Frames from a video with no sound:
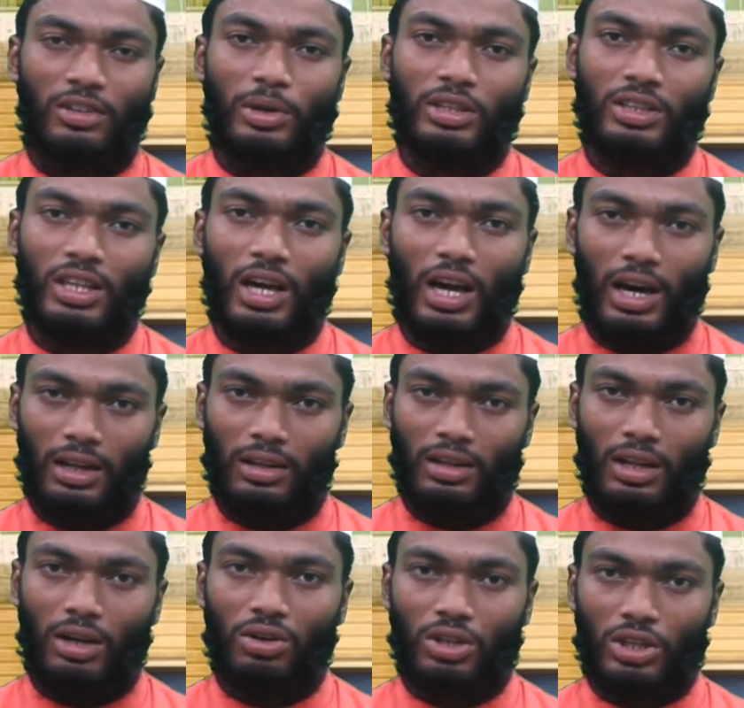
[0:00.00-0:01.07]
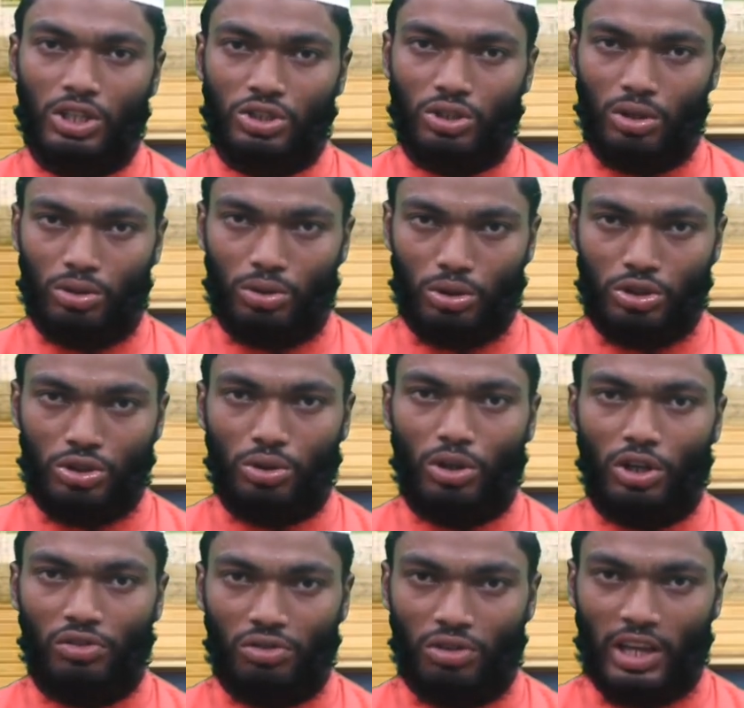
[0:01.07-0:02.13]
যে ব্যক্তি আল্লাহকে সন্তুষ্ট
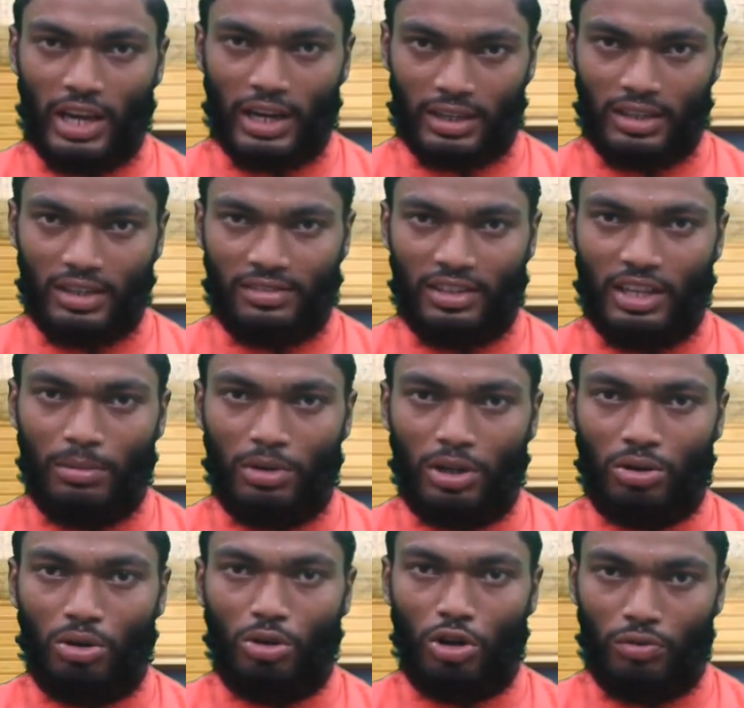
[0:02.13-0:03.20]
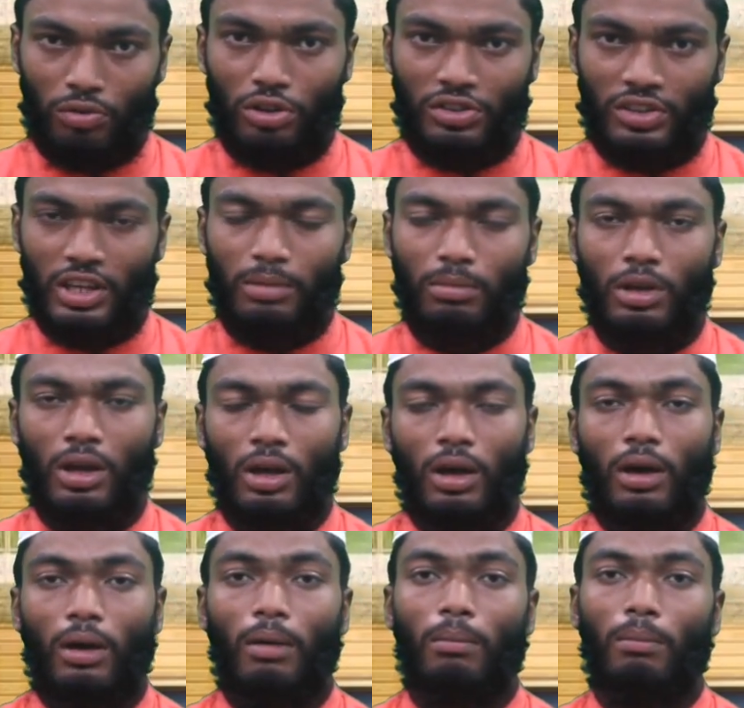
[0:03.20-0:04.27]
করার জন্য একটা সিয়াম রাখলো নফল সিয়াম
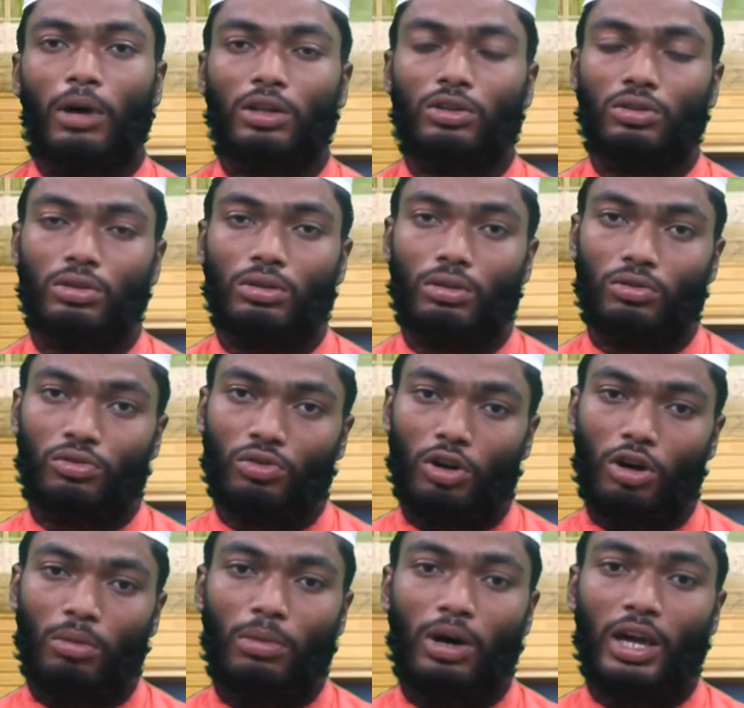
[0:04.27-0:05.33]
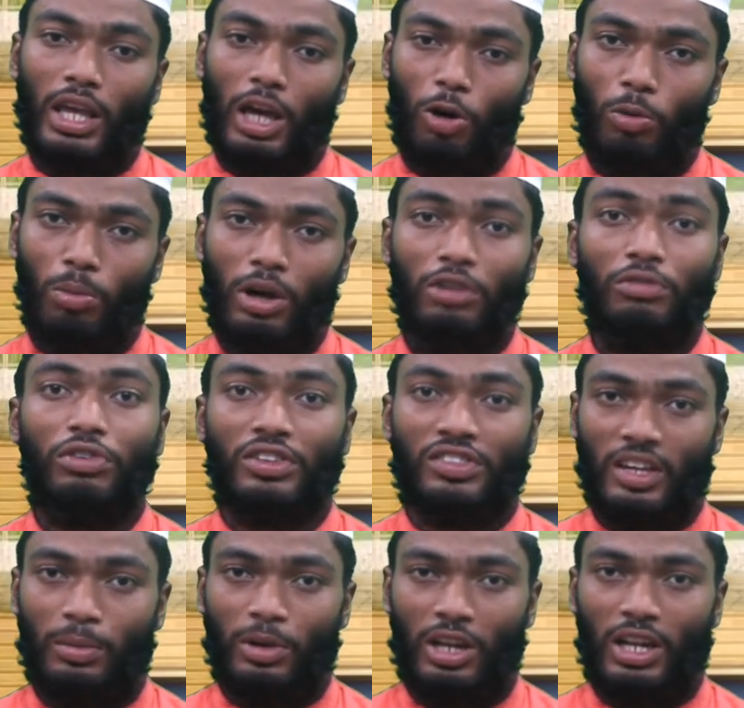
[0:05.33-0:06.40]
মান সমা ইয়াউমান ফি
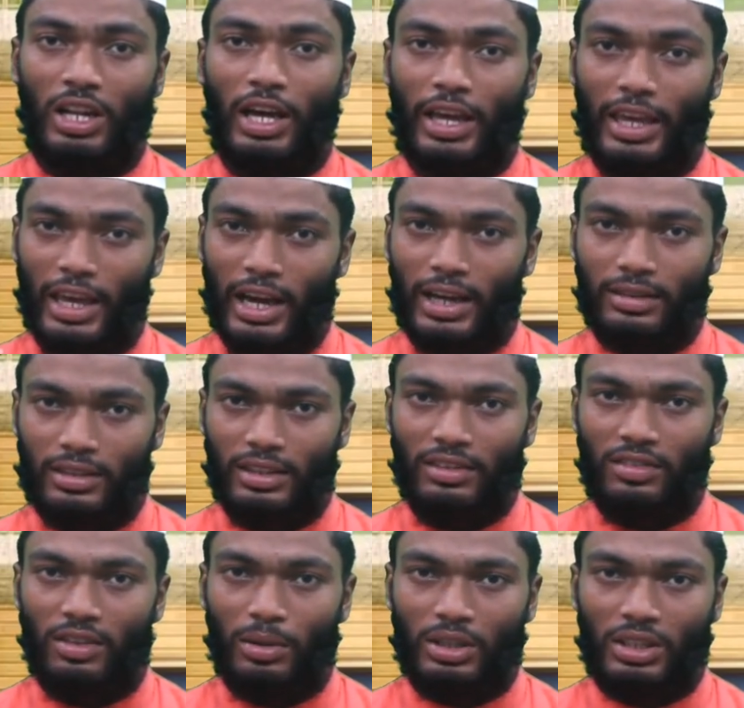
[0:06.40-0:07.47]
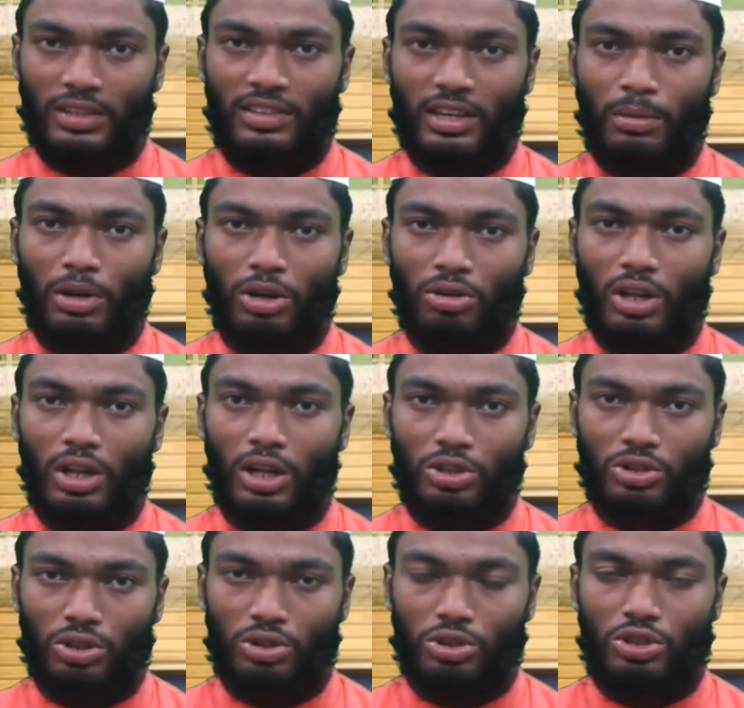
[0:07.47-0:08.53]
সাবিল্লাহ একদিন যে ব্যক্তি সিয়াম রাখলো
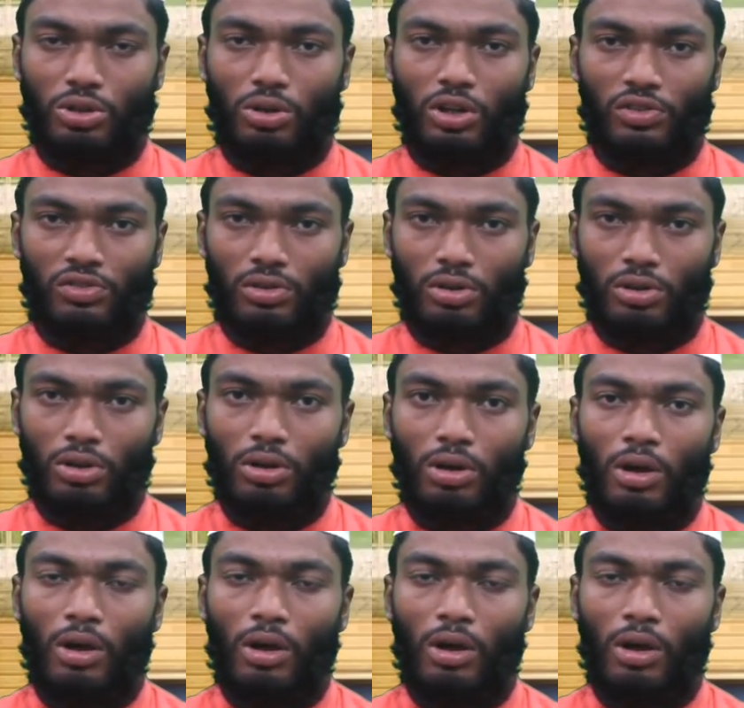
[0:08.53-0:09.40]
আল্লাহকে সন্তুষ্ট করার জন্য